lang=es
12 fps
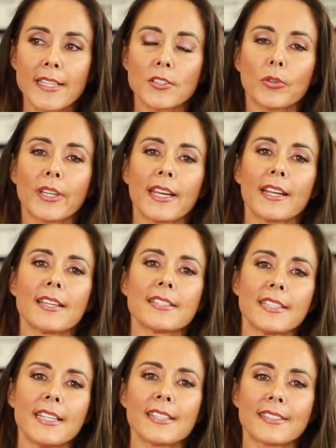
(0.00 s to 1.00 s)
Esto quiere
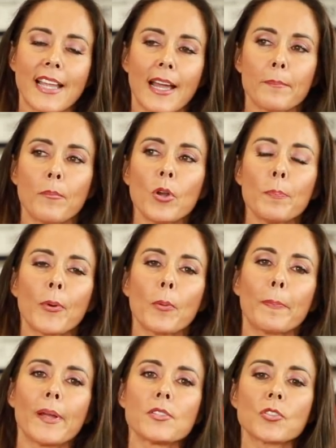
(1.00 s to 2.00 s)
decir, están muy
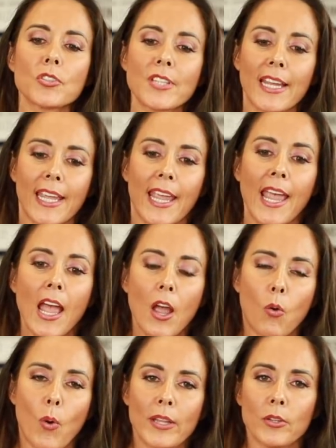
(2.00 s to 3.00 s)
propensos a que
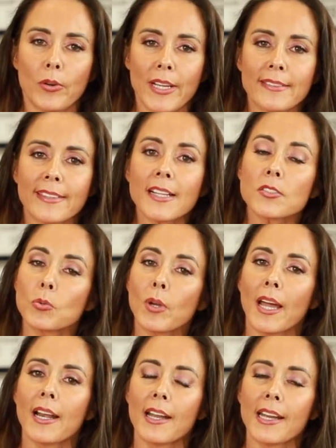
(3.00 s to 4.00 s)
cuando entra
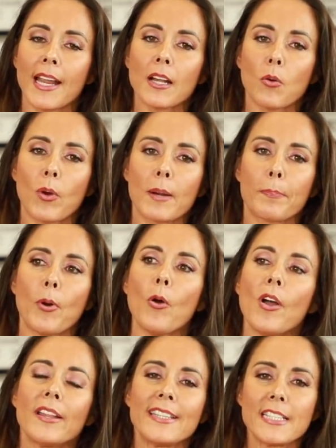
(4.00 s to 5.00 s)
azúcar en el
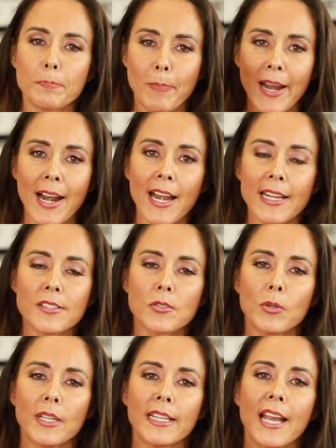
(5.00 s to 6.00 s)
cuerpo, dispara la
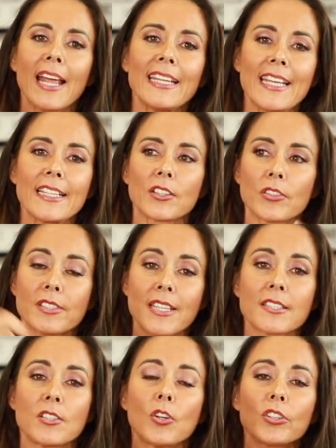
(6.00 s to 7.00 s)
insulina y
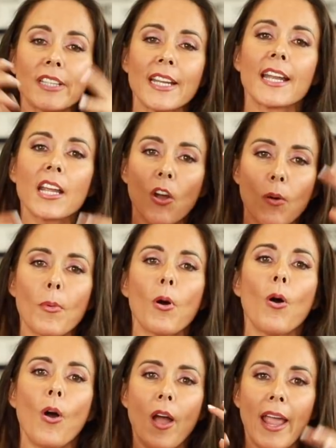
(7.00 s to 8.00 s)
entonces no tienen
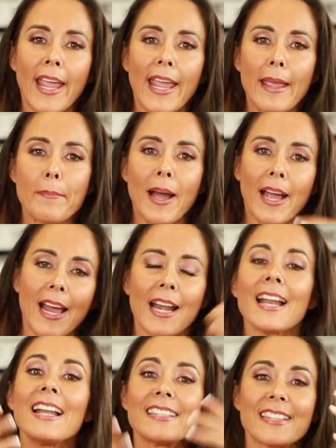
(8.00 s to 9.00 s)
cómo eh,
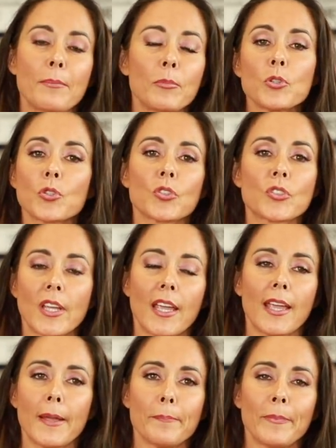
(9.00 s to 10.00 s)
bajarla,
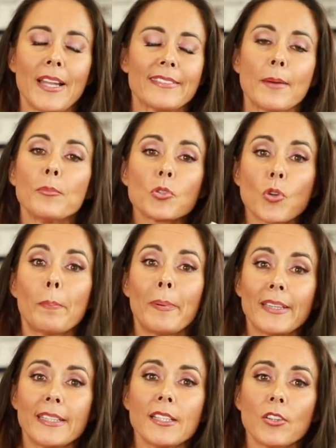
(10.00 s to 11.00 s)
eh, les da, mucho
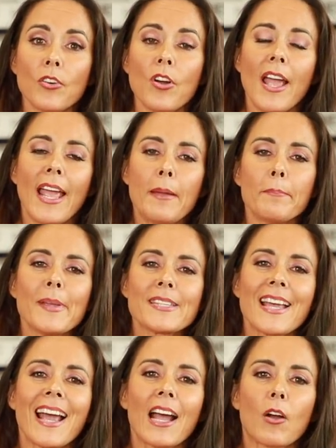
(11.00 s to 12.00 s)
apetito,
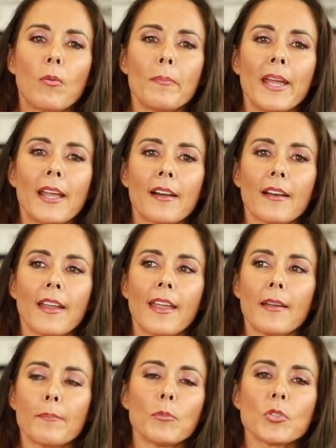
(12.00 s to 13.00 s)
empiezan a comer
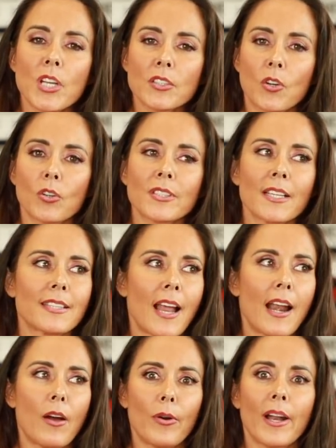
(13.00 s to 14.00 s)
eh, muchas cosas
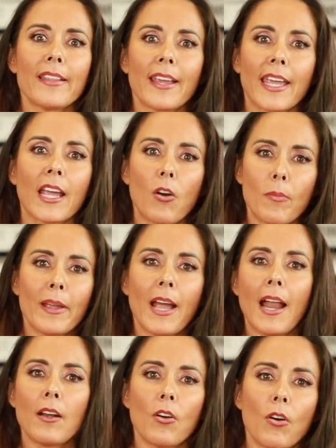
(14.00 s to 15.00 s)
a la hora de que comen
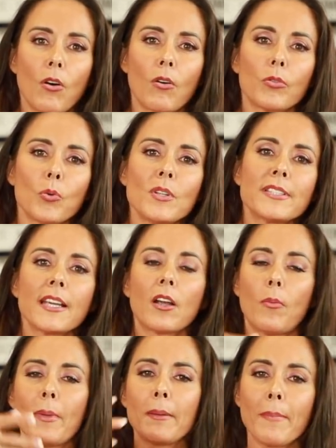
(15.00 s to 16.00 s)
algo dulce,
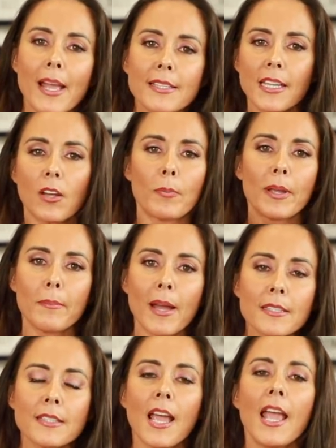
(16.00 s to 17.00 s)
comen más y comen
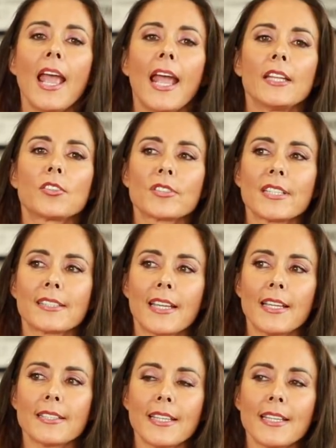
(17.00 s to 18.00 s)
más entonces
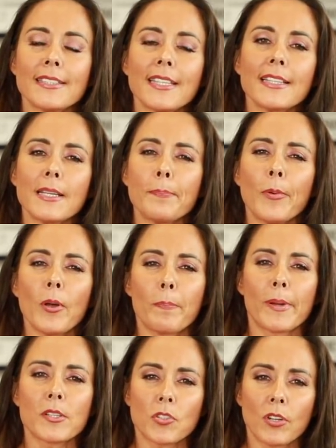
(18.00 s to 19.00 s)
es este tipo de
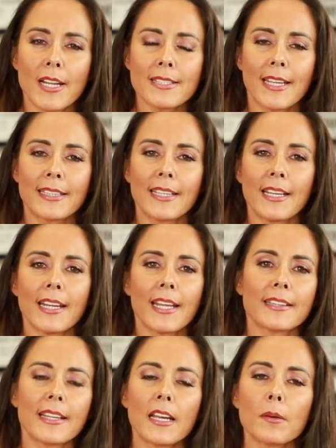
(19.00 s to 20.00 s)
personas que tienen
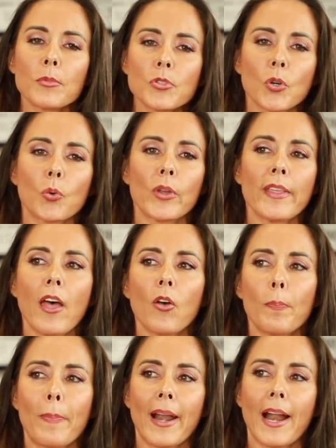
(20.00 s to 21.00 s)
que tener mucho
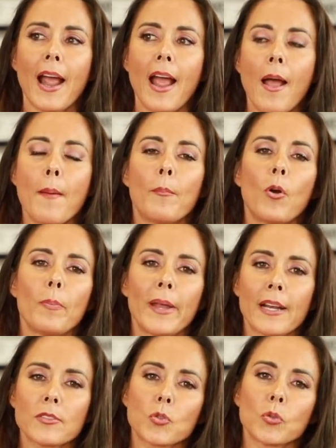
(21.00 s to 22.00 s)
cuidado para
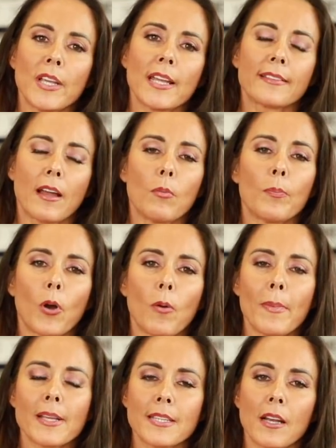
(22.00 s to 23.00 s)
volver su dieta un poco
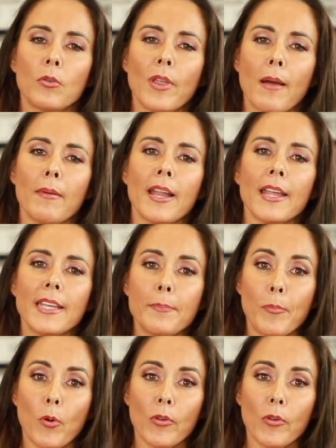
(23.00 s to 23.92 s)
más saludable y,